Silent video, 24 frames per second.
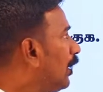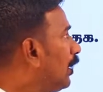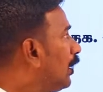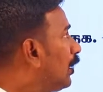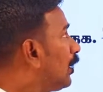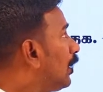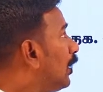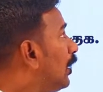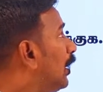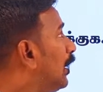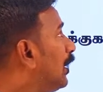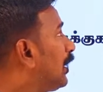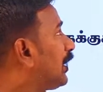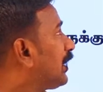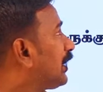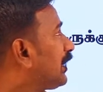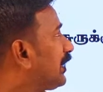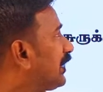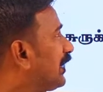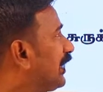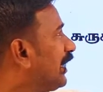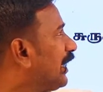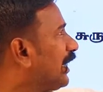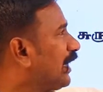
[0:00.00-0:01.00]
இல்லை
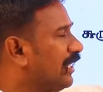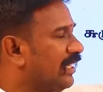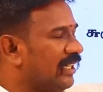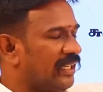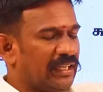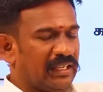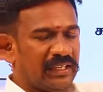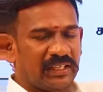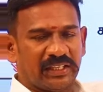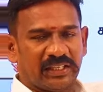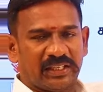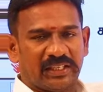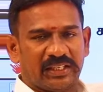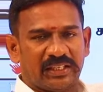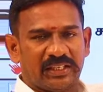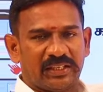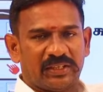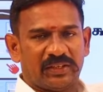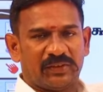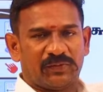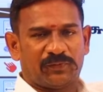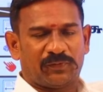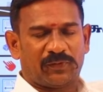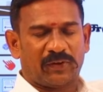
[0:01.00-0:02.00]
இருக்க
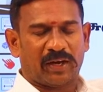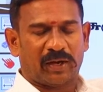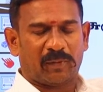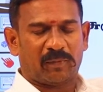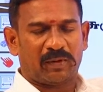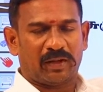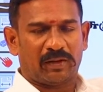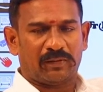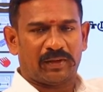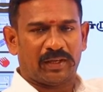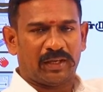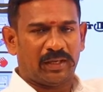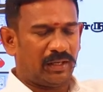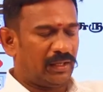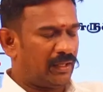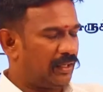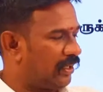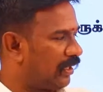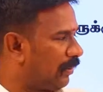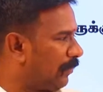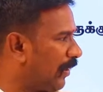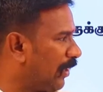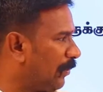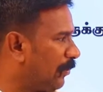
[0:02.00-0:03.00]
ஃபார்முலாவை
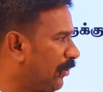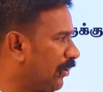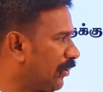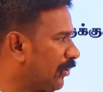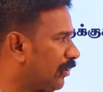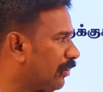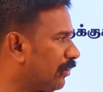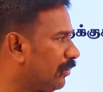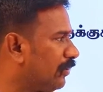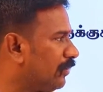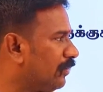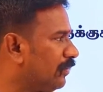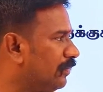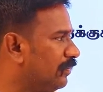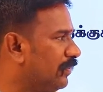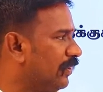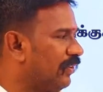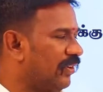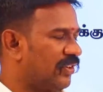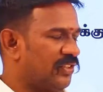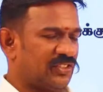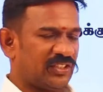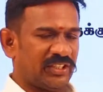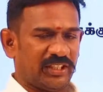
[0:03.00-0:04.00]
நம்ம என்ன பண்ணியிருக்கிறோம்
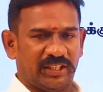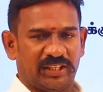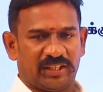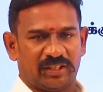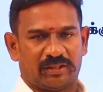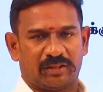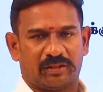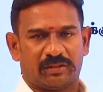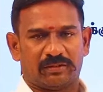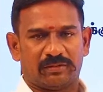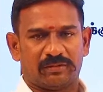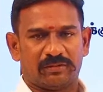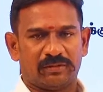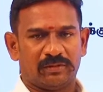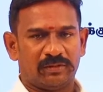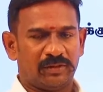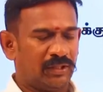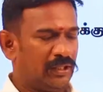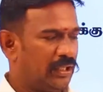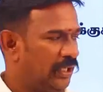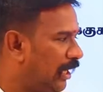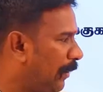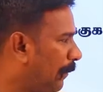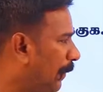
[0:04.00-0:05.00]
விவரித்து எழுதிக்கிறோம்
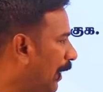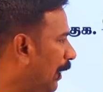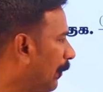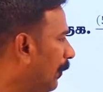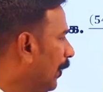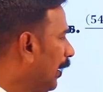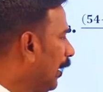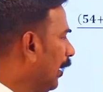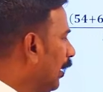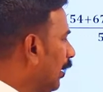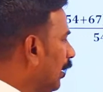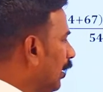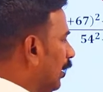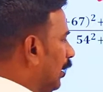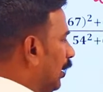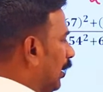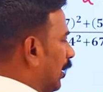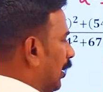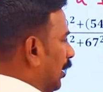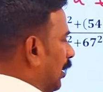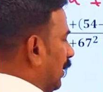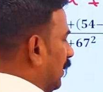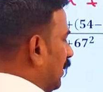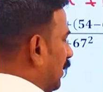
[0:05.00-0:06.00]
இப்போ என்ன பண்ணலாம்
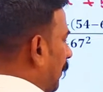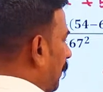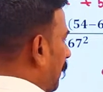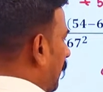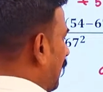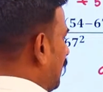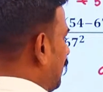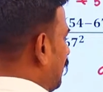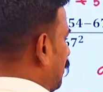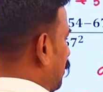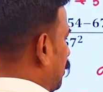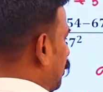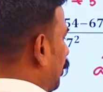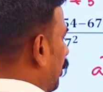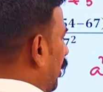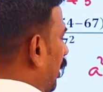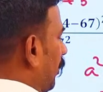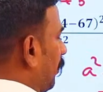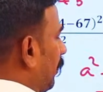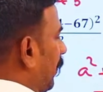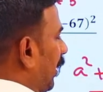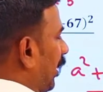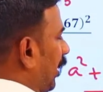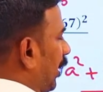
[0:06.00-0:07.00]
இந்த ப்ளஸ் டூ
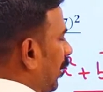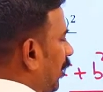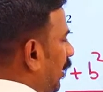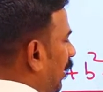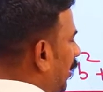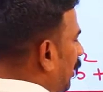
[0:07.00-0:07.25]
ஏபி